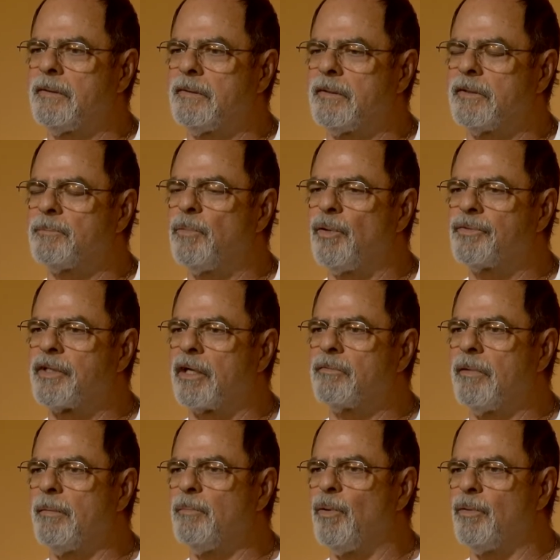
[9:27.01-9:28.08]
eh, montaram
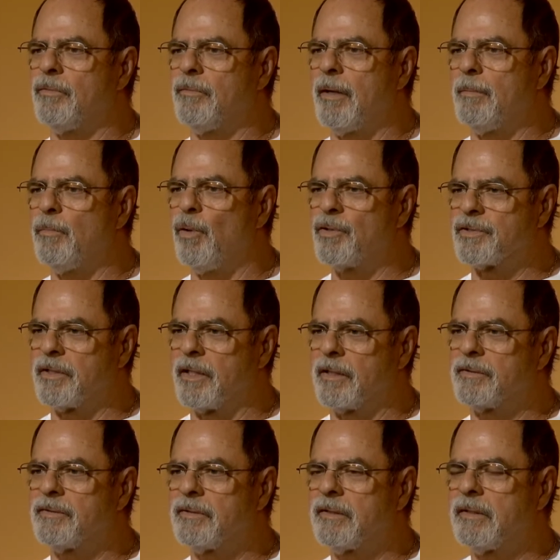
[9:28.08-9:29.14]
uma, uma
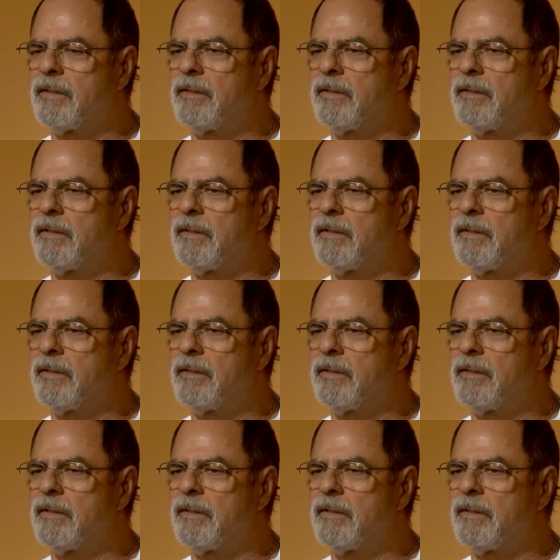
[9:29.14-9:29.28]
Mozart,